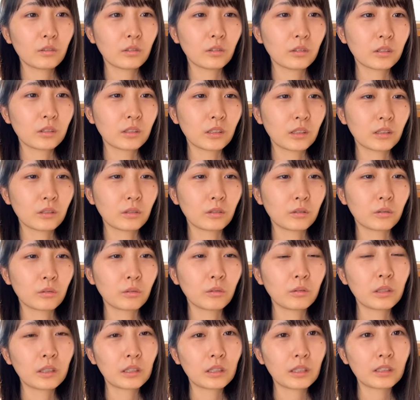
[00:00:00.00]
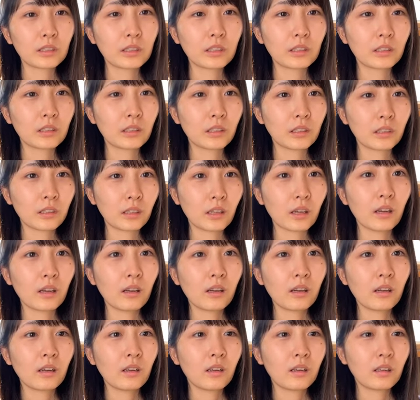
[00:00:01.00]
今年さそう公園帰ってきてさ
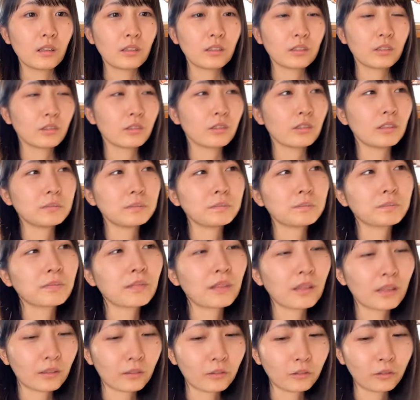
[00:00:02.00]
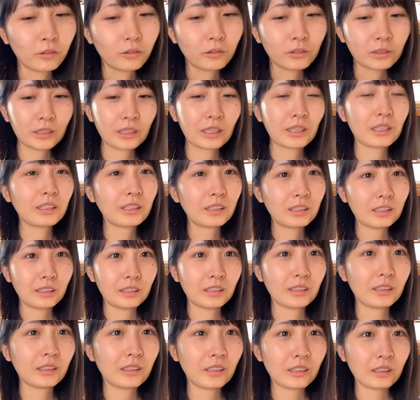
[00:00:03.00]
そうこう
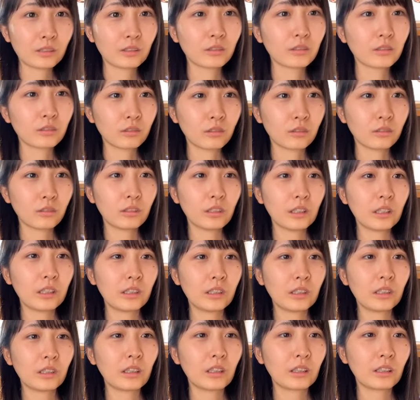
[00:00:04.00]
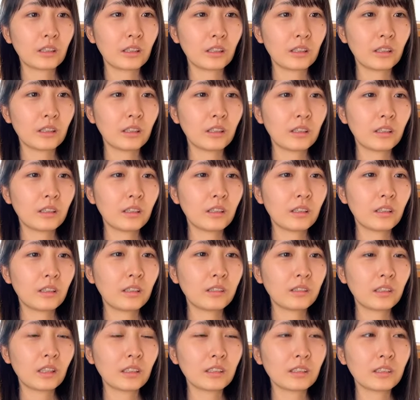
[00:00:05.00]
ケーキ冷蔵庫入ってたから
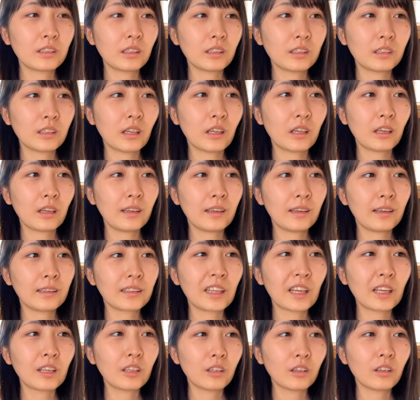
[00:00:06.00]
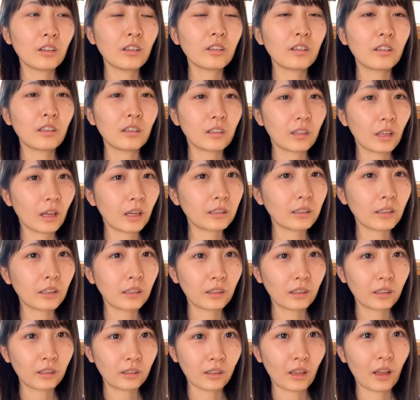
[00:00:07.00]
出してさ「え開けるよ」って言って開
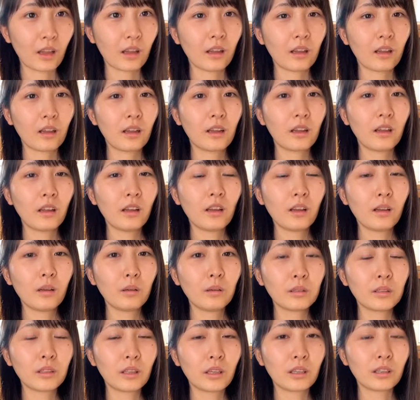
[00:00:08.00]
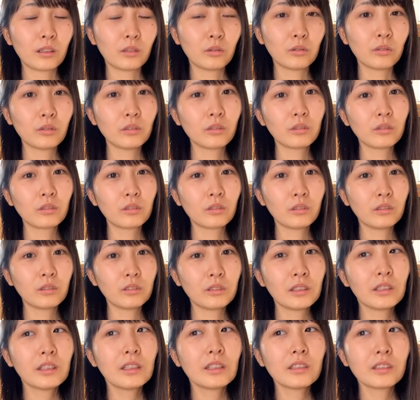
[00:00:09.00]
けてさ見たらほん
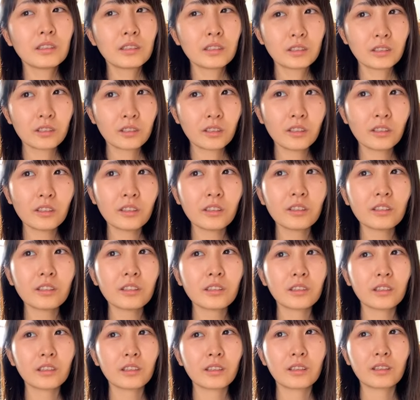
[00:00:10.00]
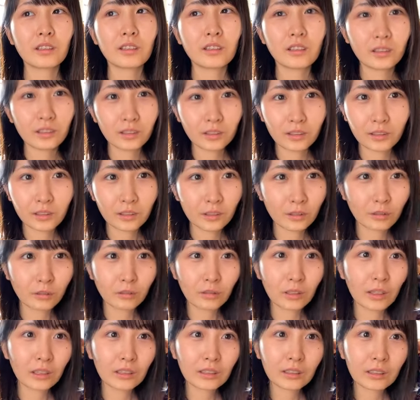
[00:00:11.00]
すごーってそ
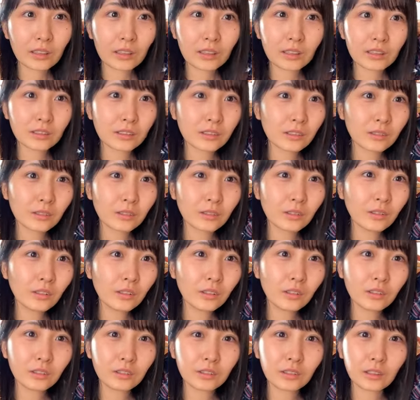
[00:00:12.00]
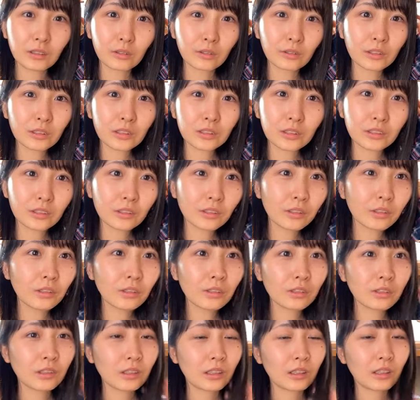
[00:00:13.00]
う何回すごーって美味し
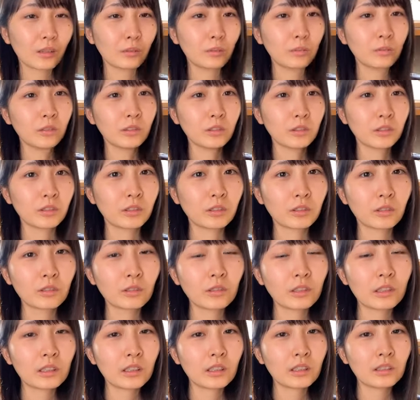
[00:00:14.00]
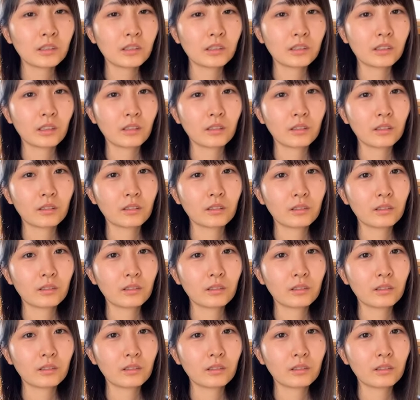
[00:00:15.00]
そうってもうずっと繰り返してた